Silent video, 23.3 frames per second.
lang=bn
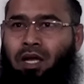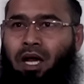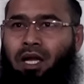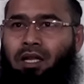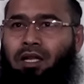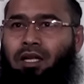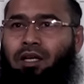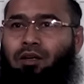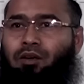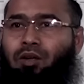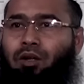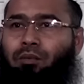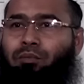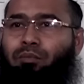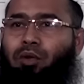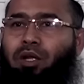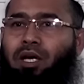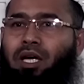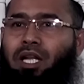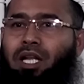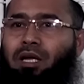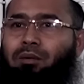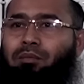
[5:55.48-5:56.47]
আল্লাহ
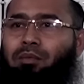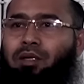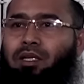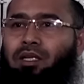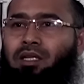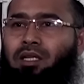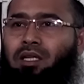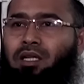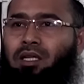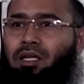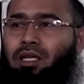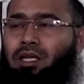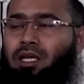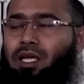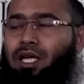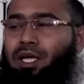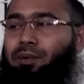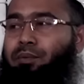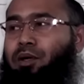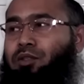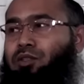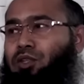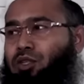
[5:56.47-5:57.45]
রব্বুল আলমিন
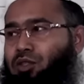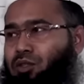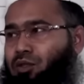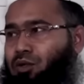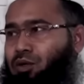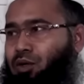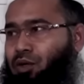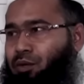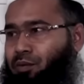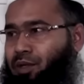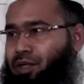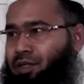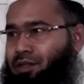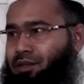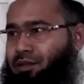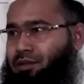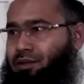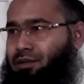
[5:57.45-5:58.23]
হেফাজত করবেন